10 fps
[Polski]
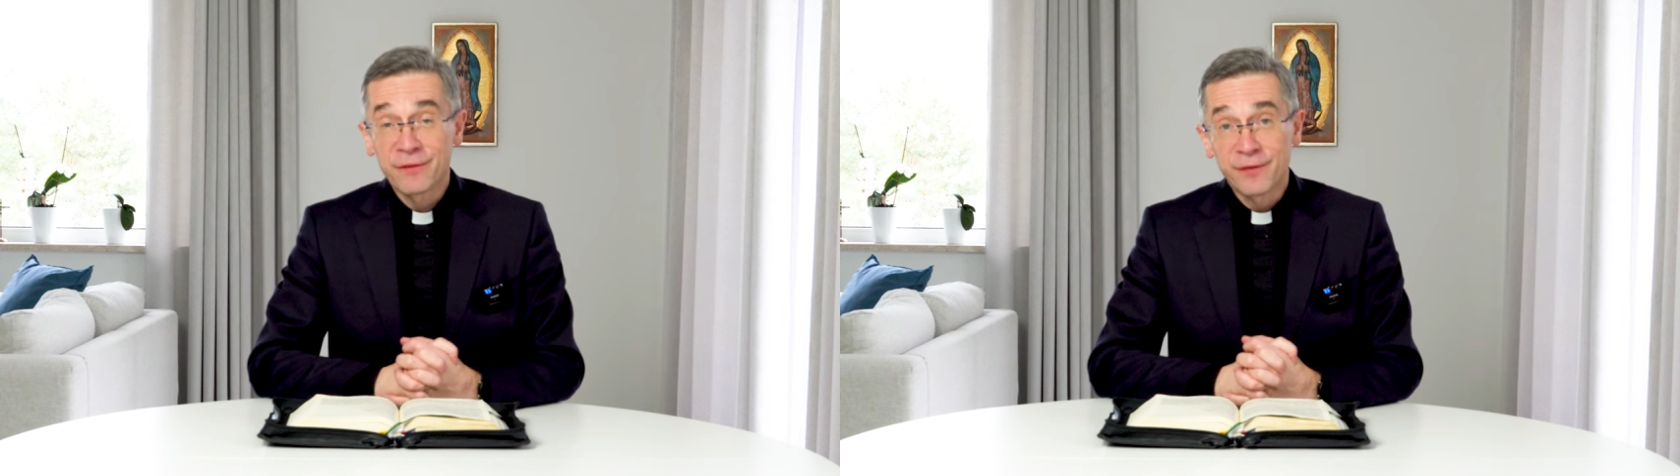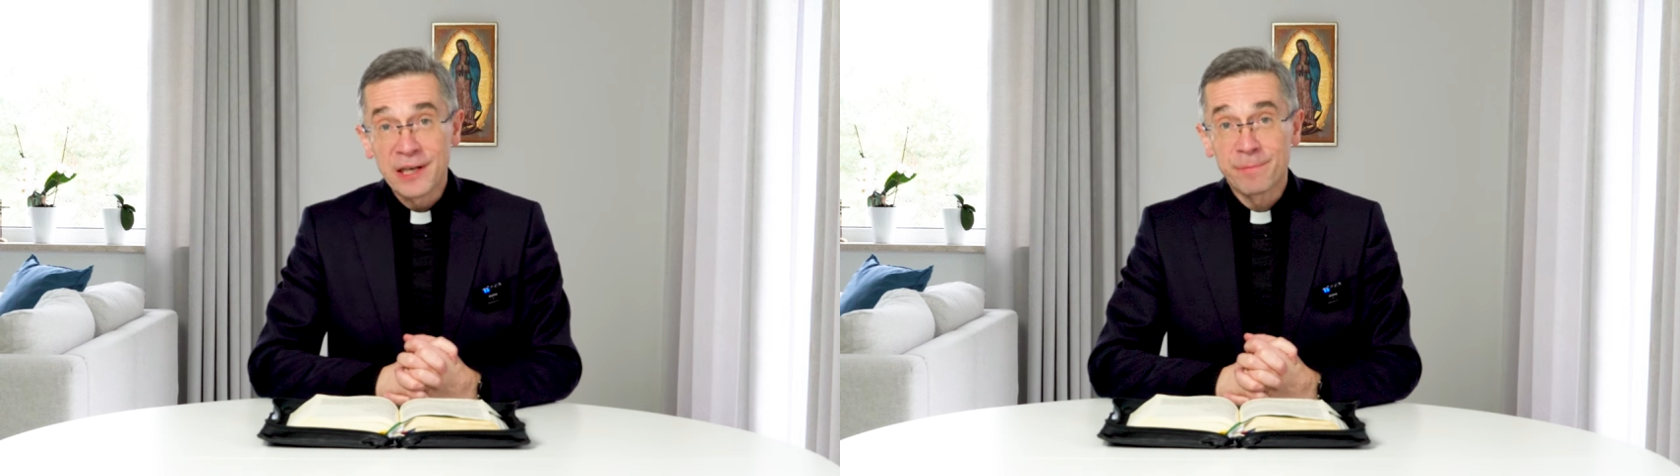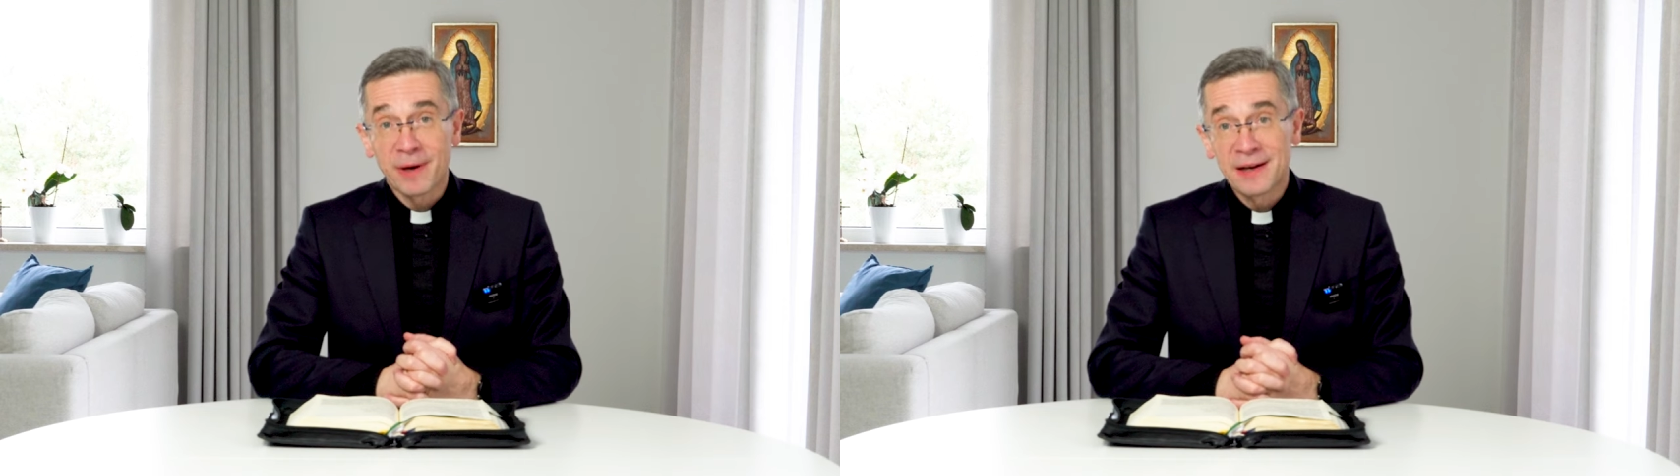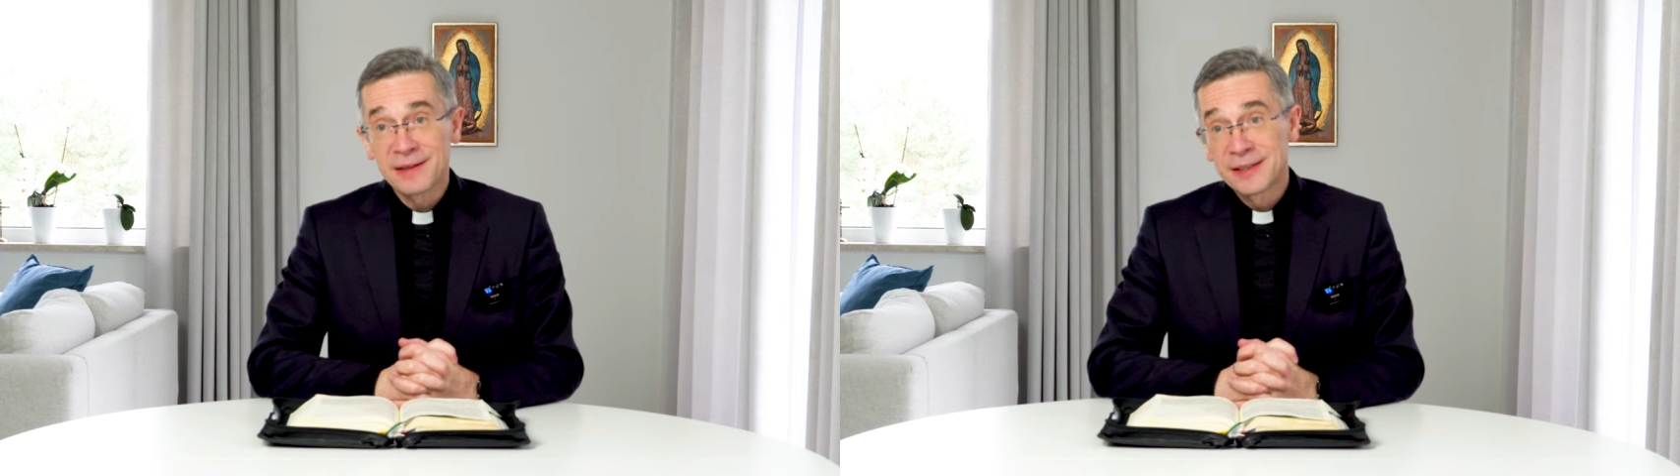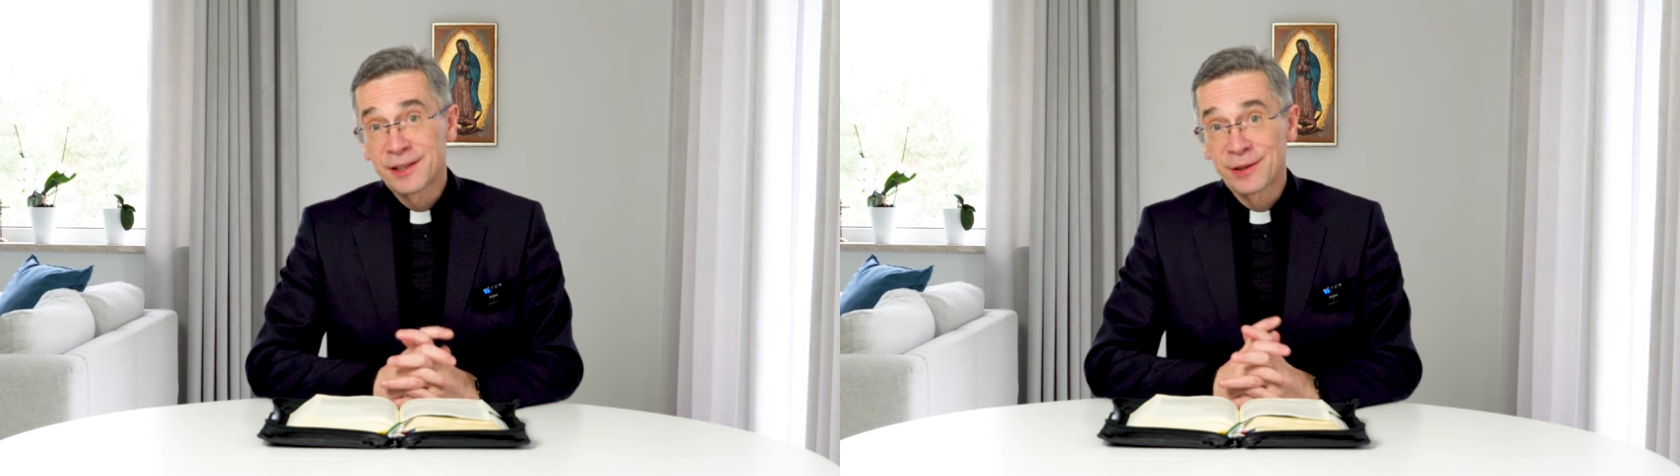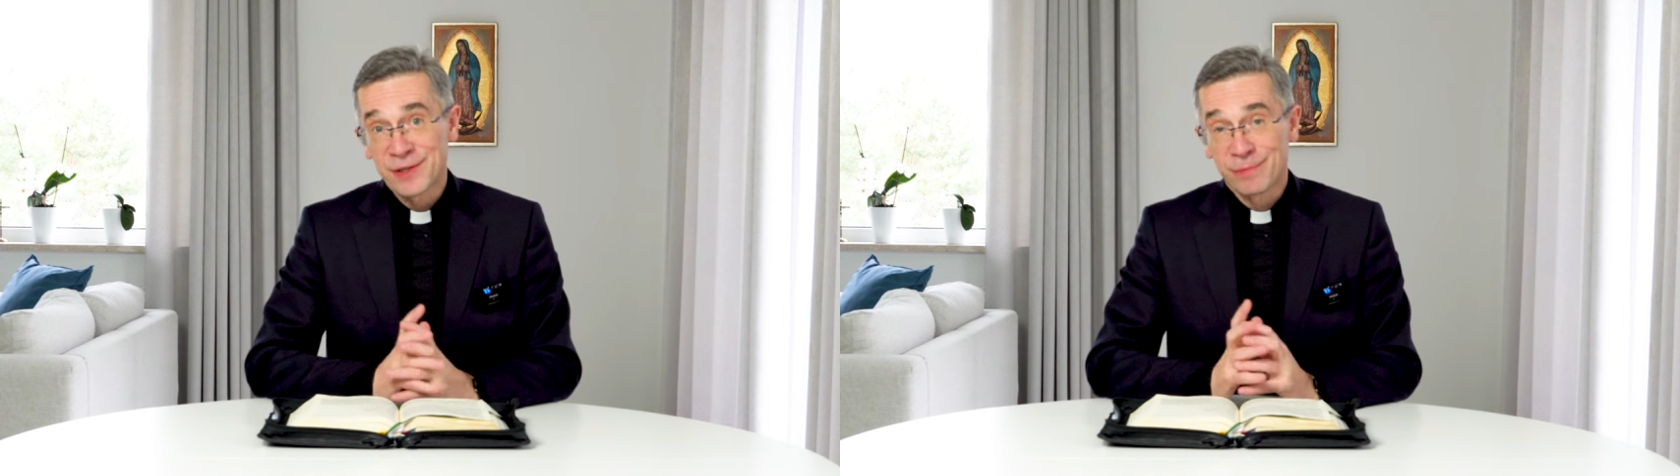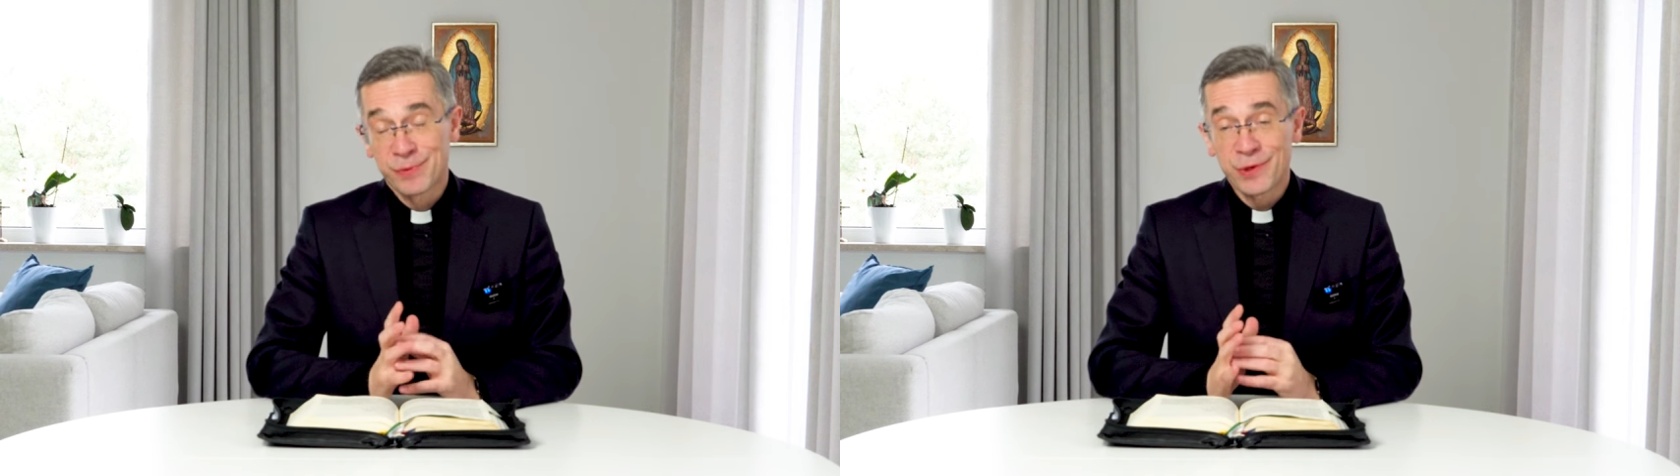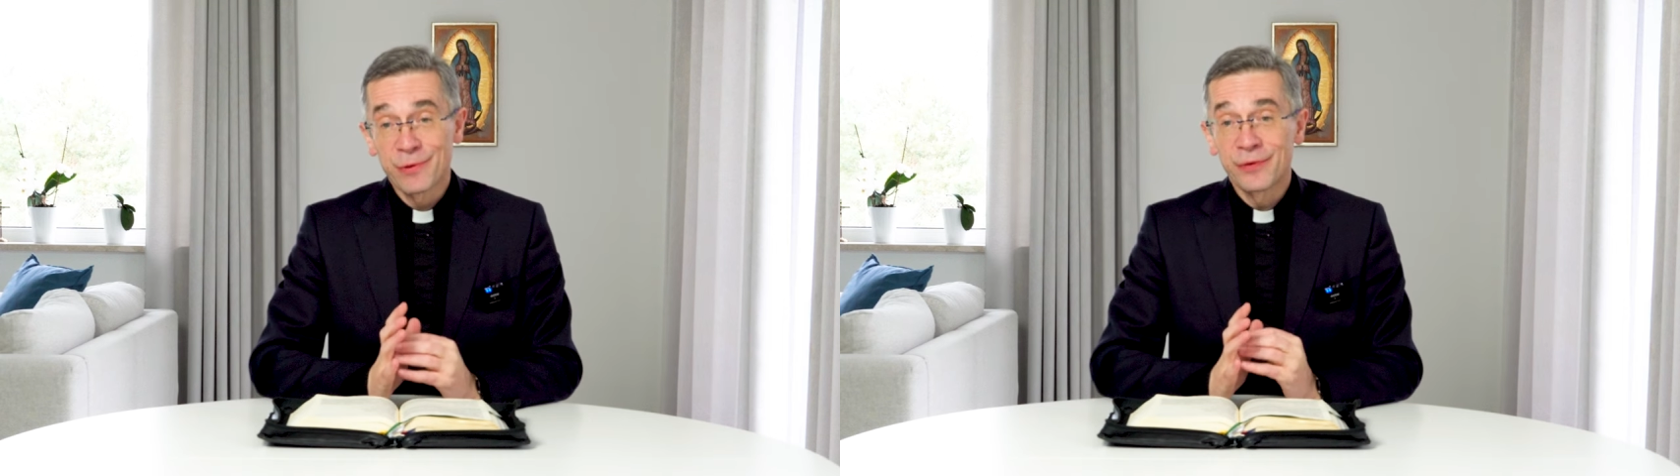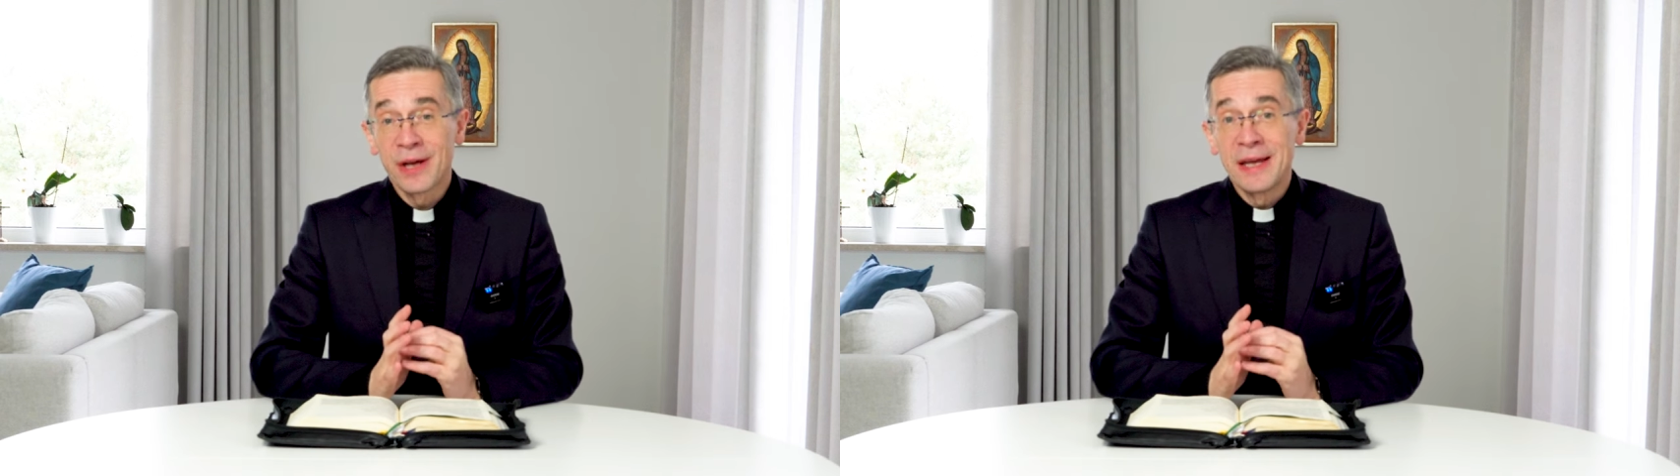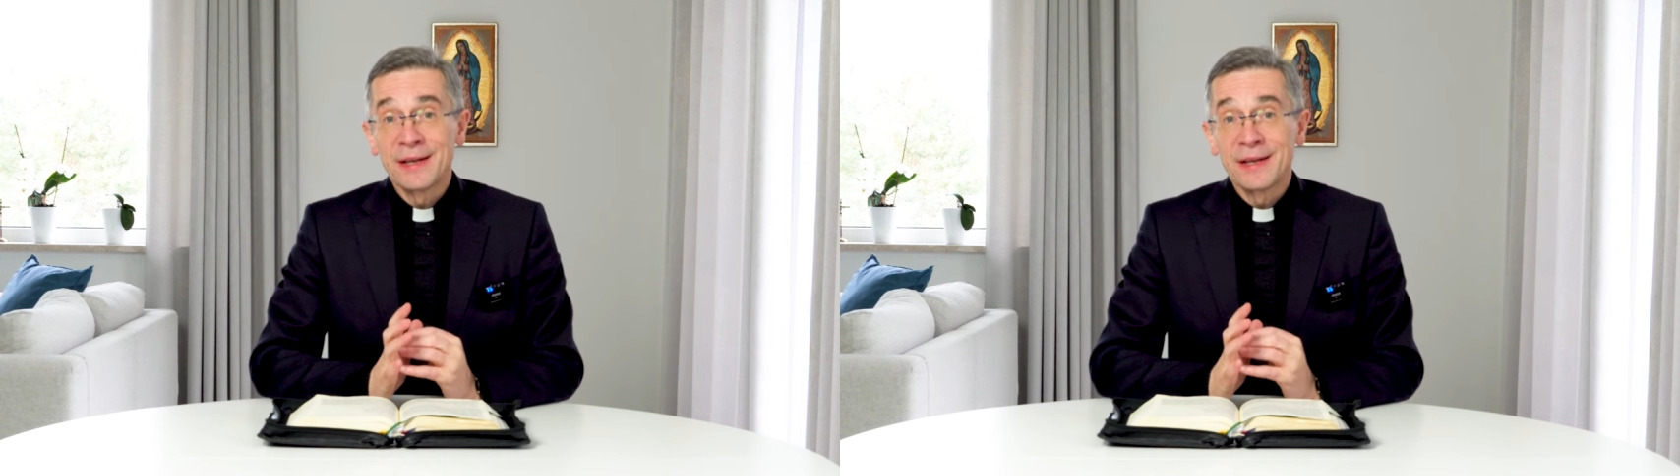Filipa, jednego z apostołów,